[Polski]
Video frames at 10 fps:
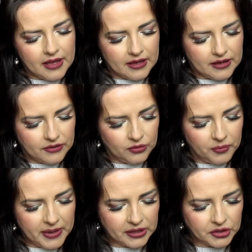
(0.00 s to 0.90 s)
E,
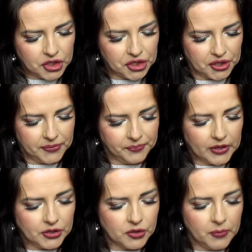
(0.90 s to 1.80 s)
numer 3.
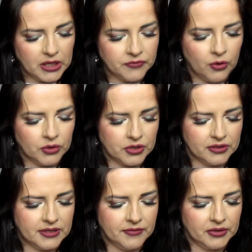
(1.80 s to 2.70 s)
Czy masz
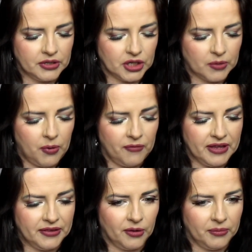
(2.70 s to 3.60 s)
włączony dzwoneczek
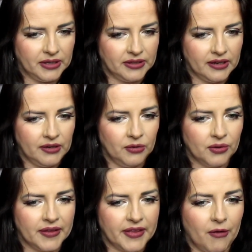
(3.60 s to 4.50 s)
powiadomień na ilu
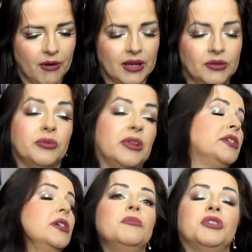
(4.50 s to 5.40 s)
kanałach? I tutaj
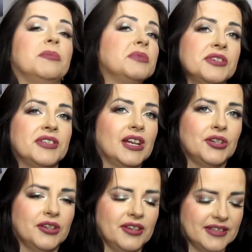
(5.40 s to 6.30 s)
się muszę przyznać,
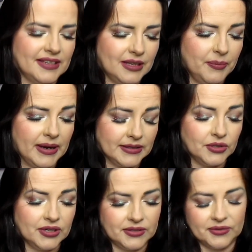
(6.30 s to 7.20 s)
że niestety bardzo
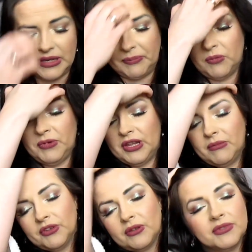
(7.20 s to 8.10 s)
często zapominam
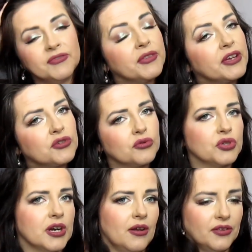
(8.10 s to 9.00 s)
o tym dzwoneczku
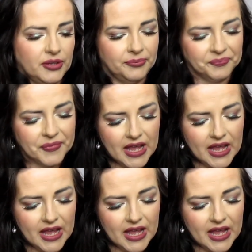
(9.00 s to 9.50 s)
szalonym.